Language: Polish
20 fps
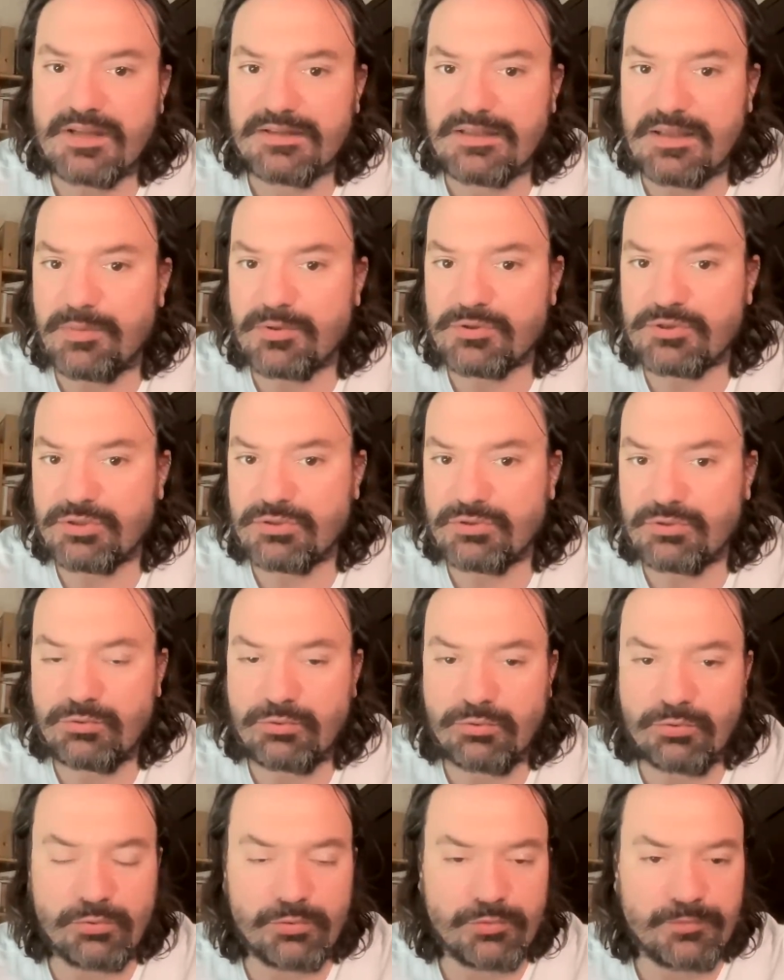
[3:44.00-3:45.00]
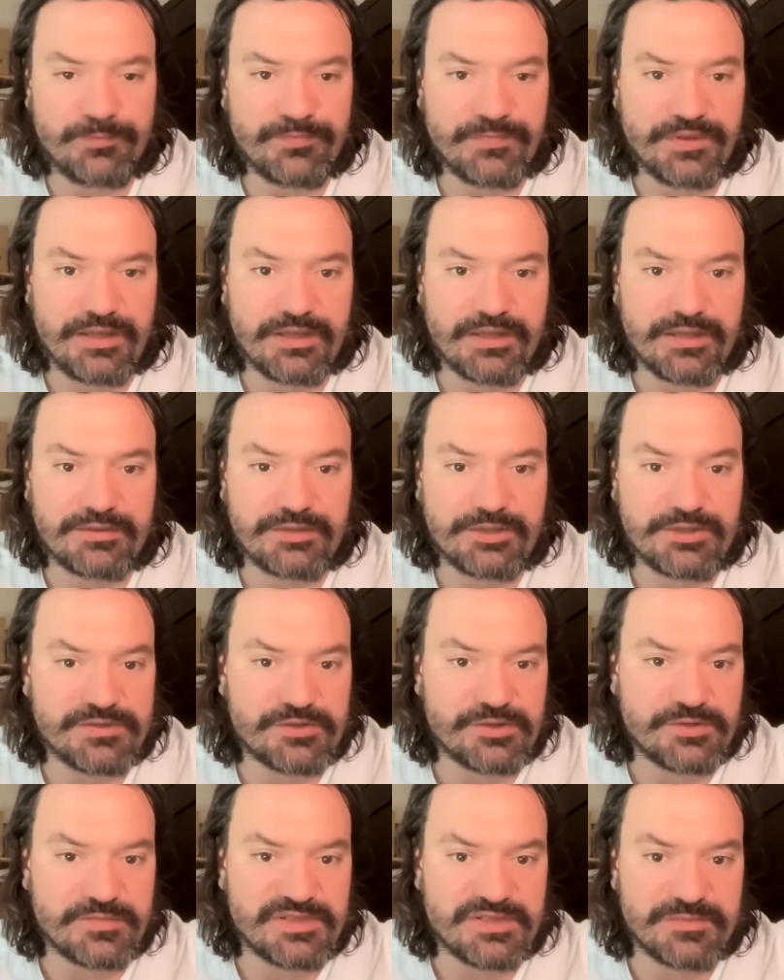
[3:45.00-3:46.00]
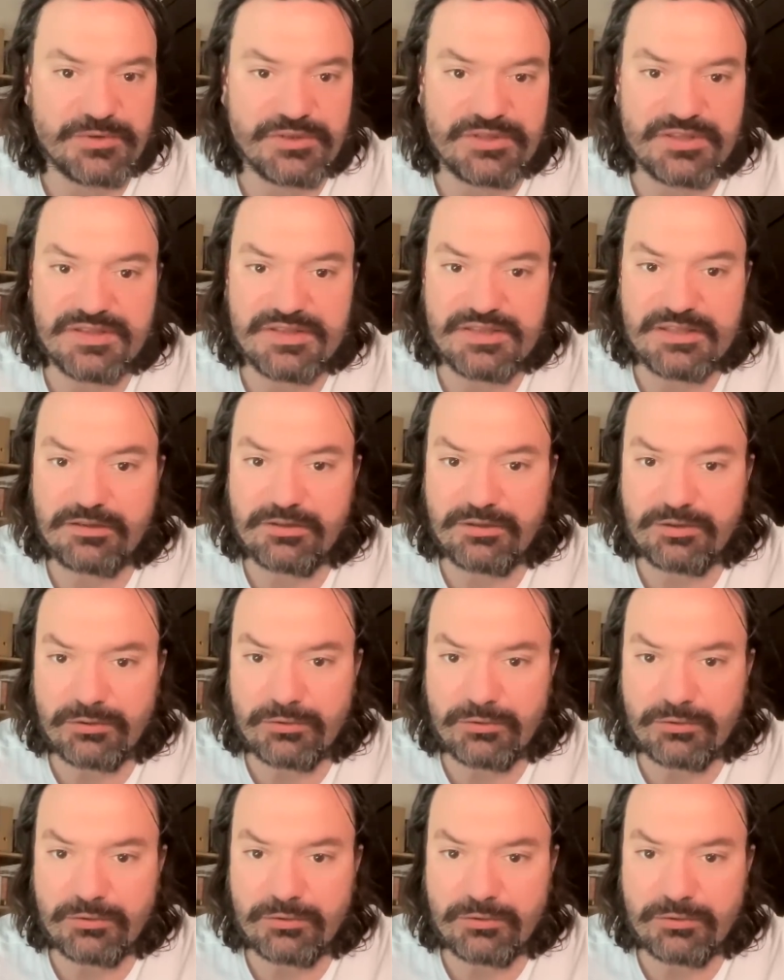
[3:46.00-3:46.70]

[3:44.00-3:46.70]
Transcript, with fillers: na początku 1815 e,